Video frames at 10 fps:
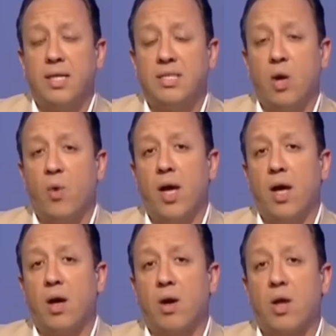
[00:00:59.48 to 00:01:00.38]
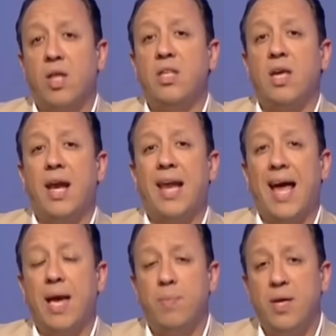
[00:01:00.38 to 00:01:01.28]
سواء رضي
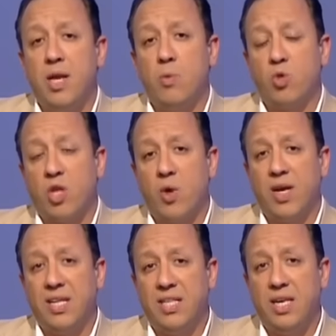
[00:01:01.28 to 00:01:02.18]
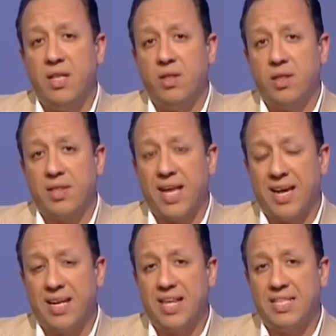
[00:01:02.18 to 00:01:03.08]
اللاعبين المتواجدين
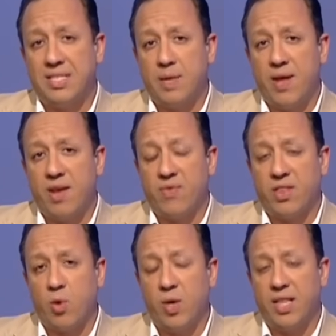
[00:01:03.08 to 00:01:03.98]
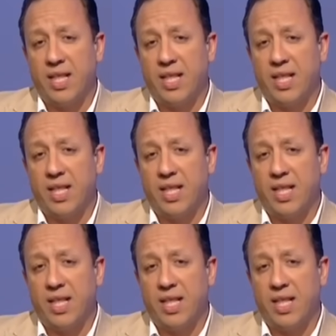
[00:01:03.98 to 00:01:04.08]
داخل نادي الزمالك في التوقيت